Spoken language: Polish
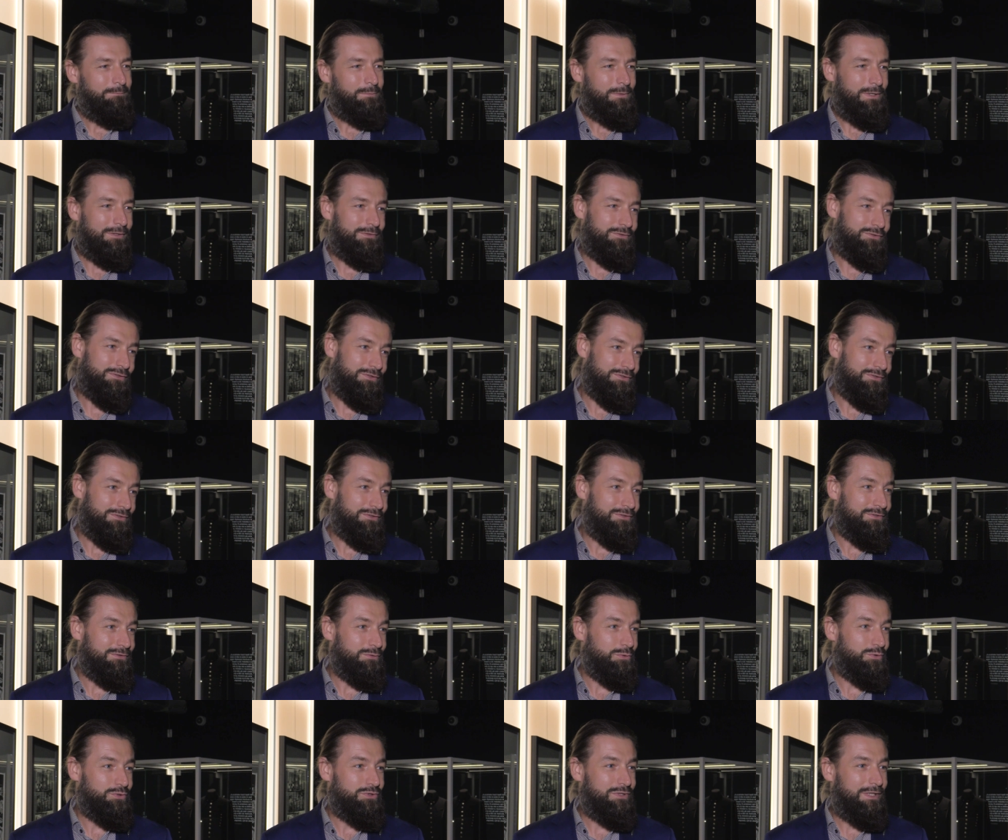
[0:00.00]
no, co
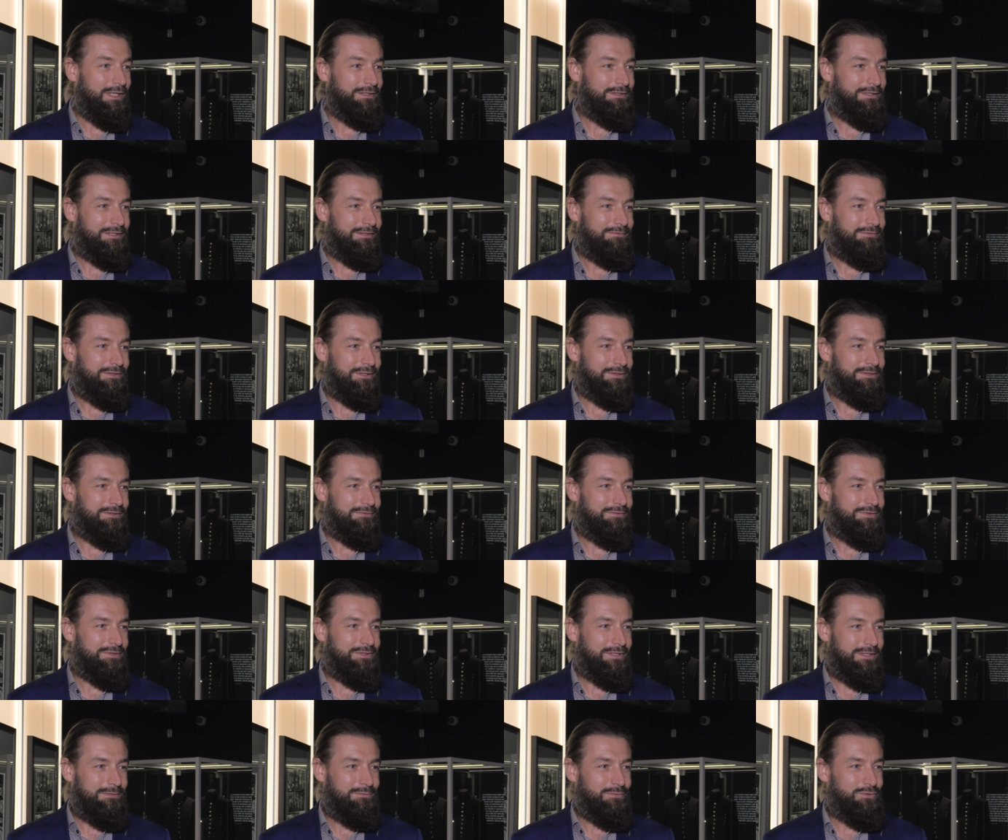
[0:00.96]
już rzadkie w
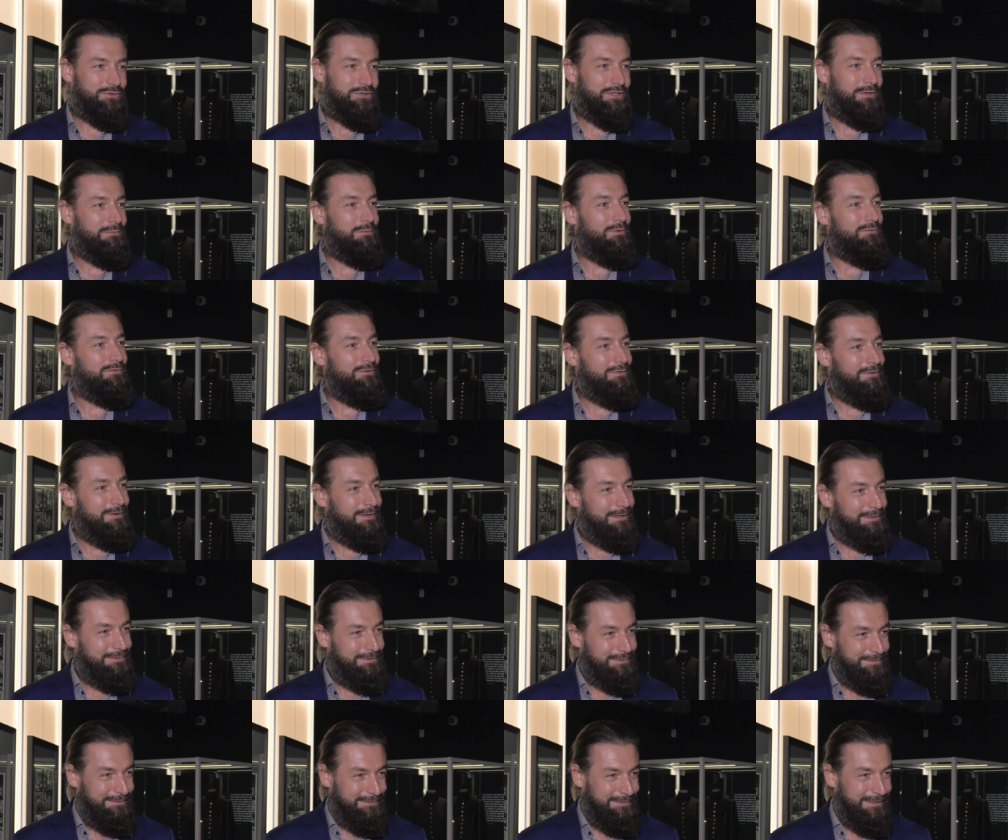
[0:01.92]
Katowicach, można
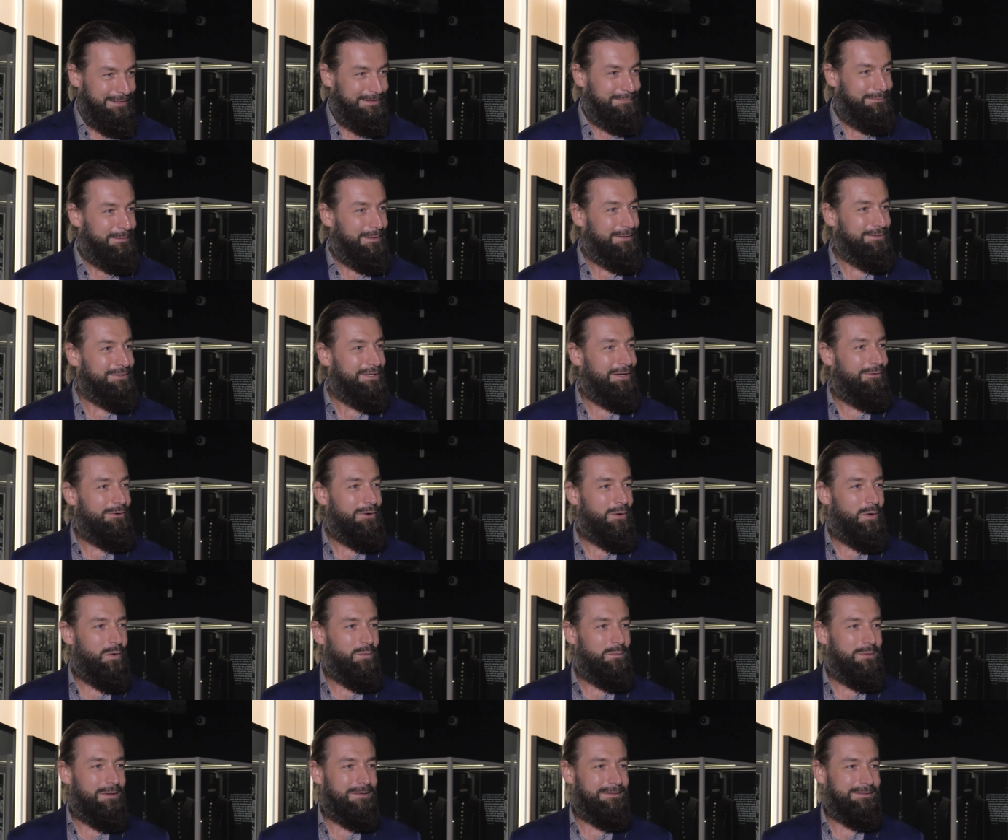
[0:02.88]
powąchać, jak pachniała
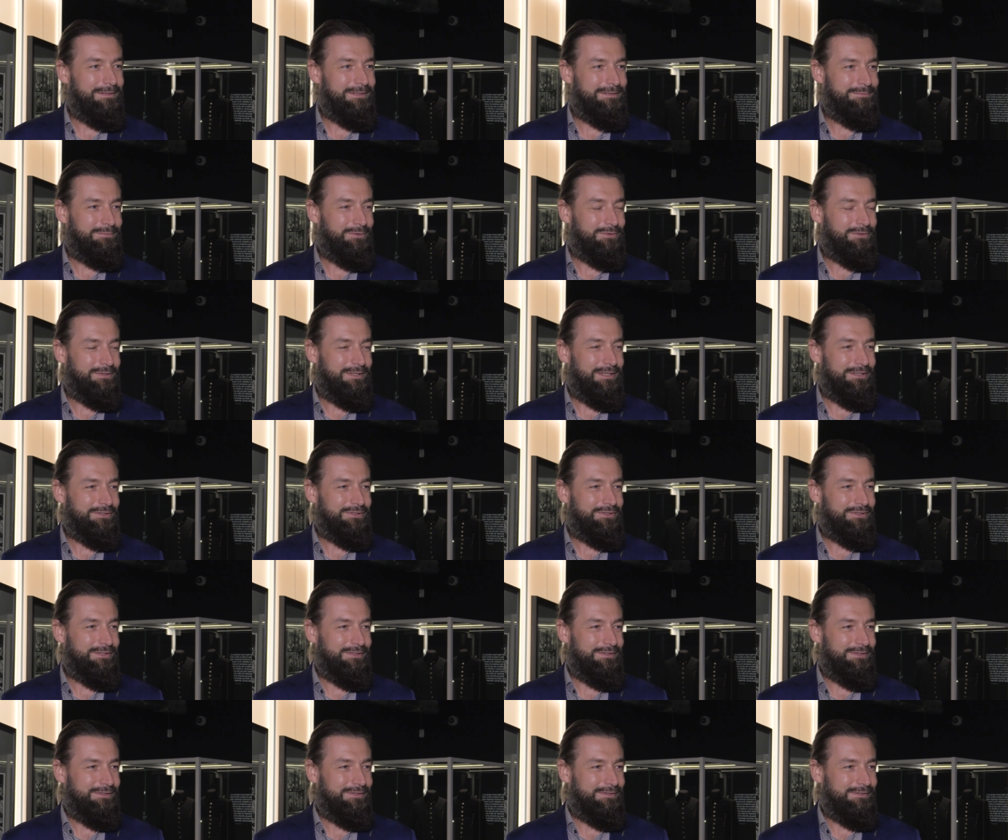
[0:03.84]
kopalnia, spotkać
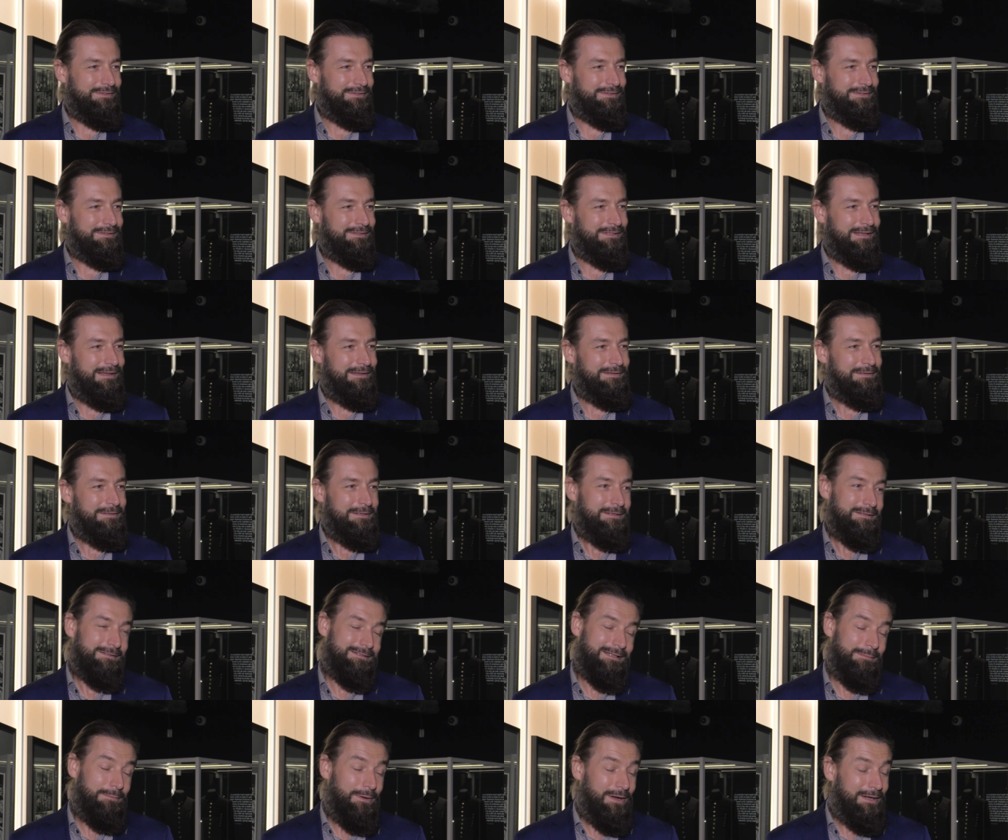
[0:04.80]
się z, z
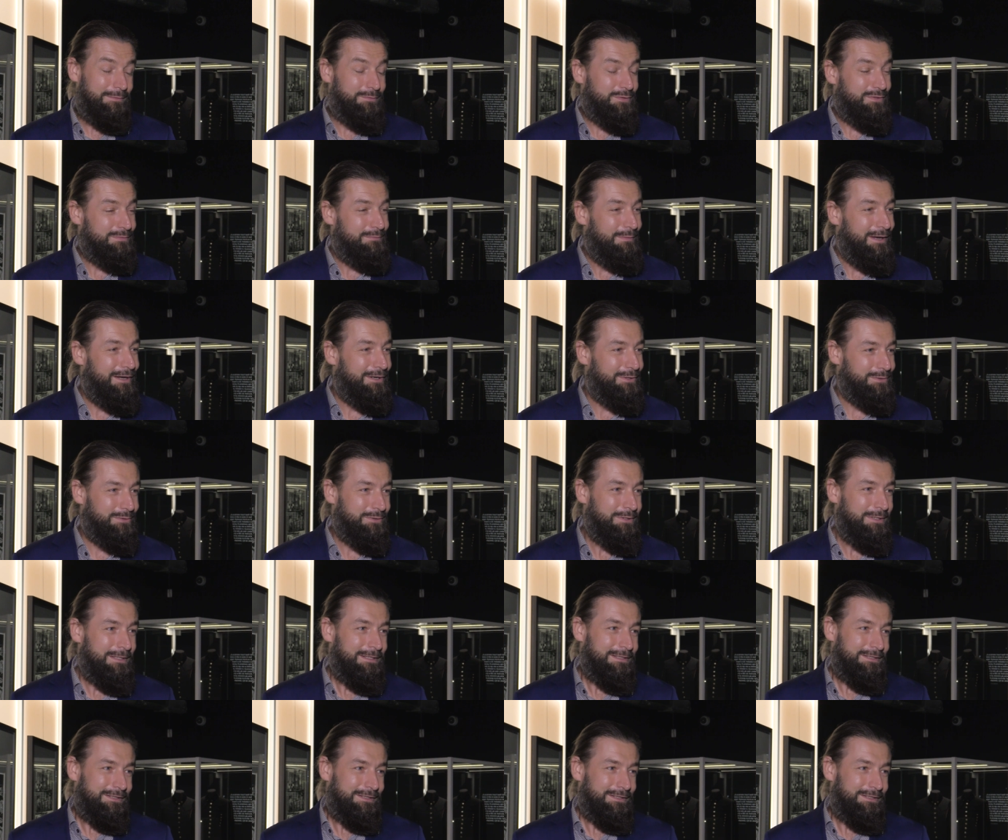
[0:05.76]
zapachem smaru.